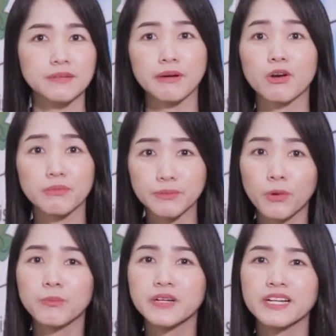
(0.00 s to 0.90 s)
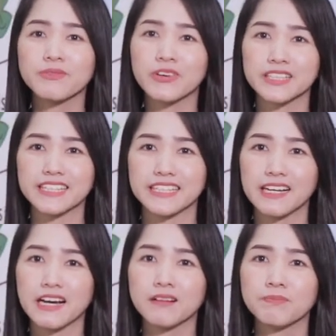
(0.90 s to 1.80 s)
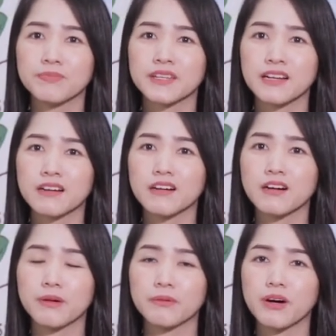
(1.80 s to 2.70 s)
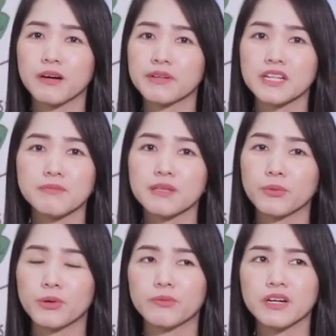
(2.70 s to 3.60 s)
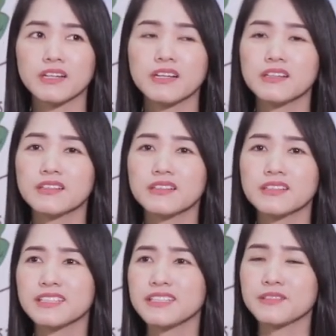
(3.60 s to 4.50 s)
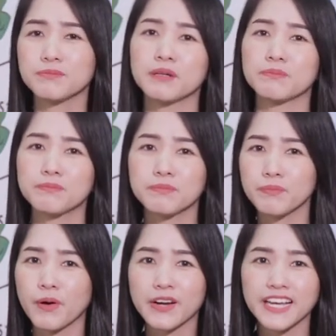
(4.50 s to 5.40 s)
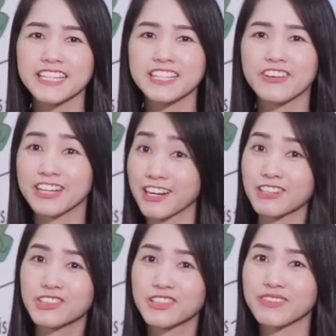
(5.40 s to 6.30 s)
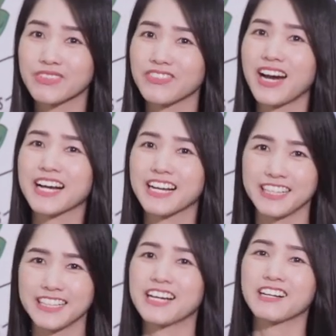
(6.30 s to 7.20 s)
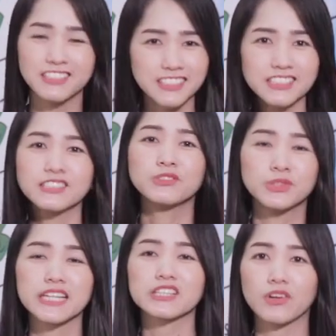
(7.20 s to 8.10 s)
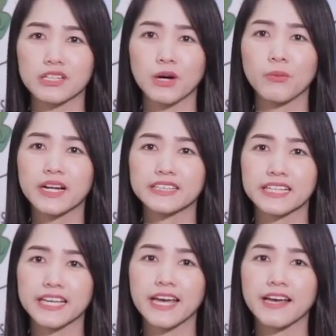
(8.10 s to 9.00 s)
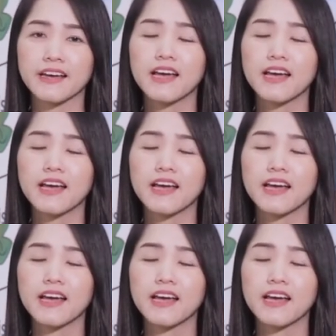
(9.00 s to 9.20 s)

สามารถออกไปพบเพื่อนได้ปกตินะคะแล้วก็แบบว่าไม่ได้มีผลว่าที่แบบพอแค่นี้ก่อนนะเราต้องกลับไปพักอะไรเงี้ยก็คืออยู่ได้ตลอดทั้งวันแต่แค่